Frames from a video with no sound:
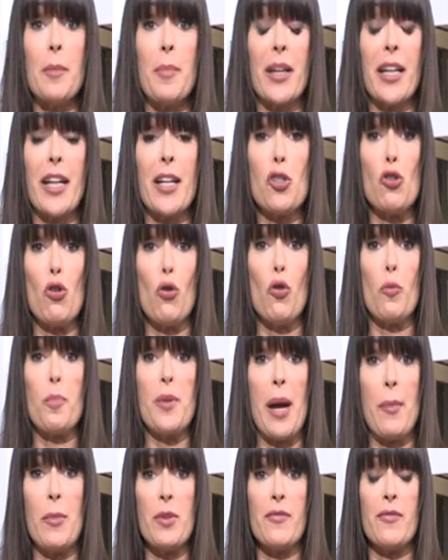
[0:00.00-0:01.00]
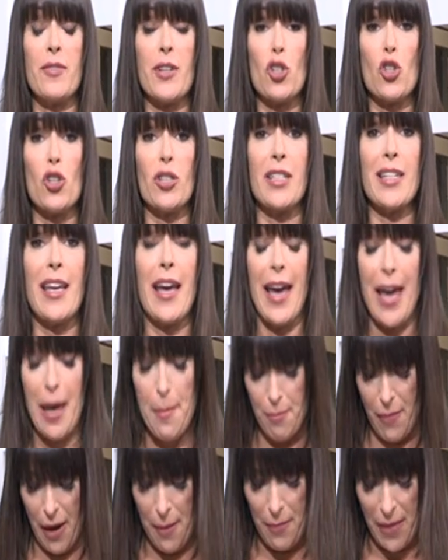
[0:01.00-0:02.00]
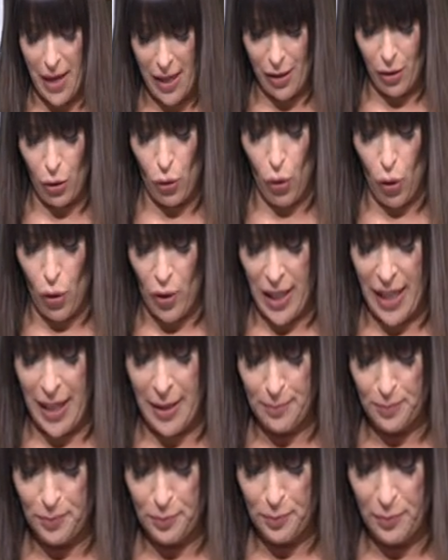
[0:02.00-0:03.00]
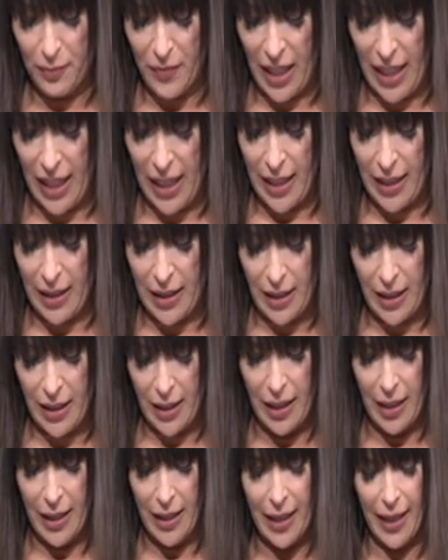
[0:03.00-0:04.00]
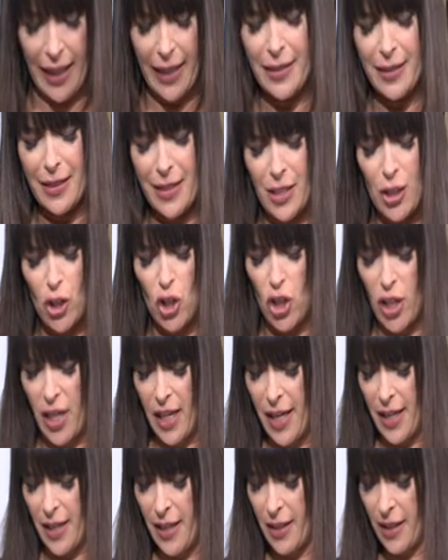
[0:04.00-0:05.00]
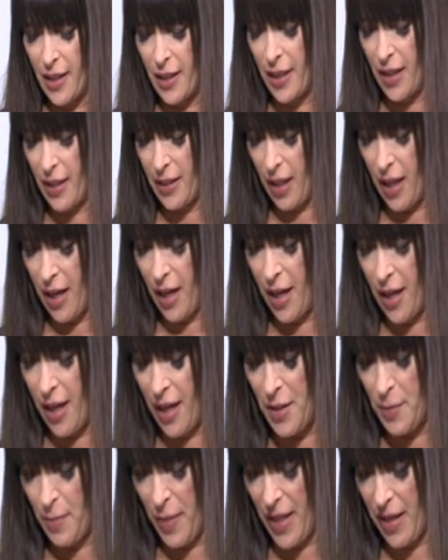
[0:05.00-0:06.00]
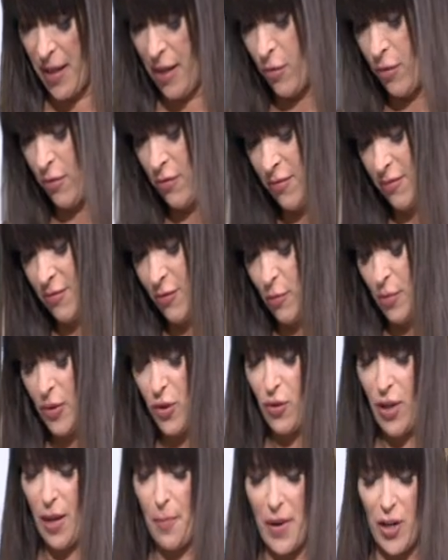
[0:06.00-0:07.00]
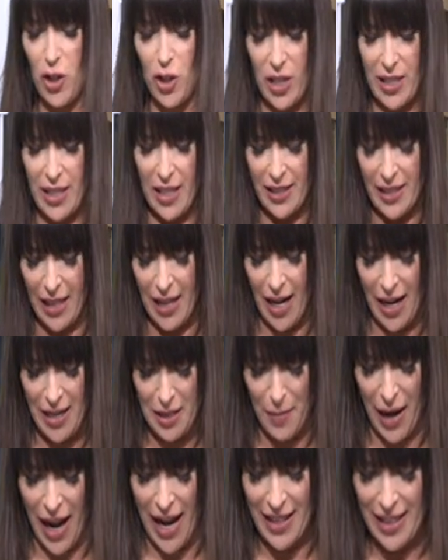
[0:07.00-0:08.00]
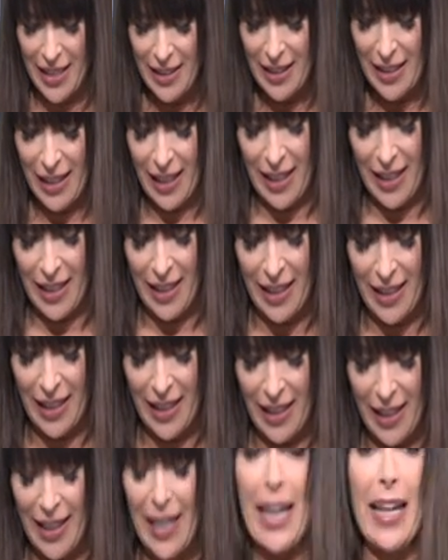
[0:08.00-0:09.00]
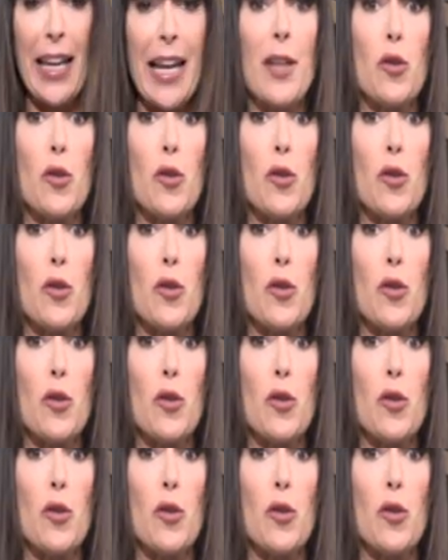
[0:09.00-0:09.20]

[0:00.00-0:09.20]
perché ci occupiamo invece di Emma Marrone eh, che dice che da... Aspetta, eh, ho preso la pagina de degli animali, eh, e la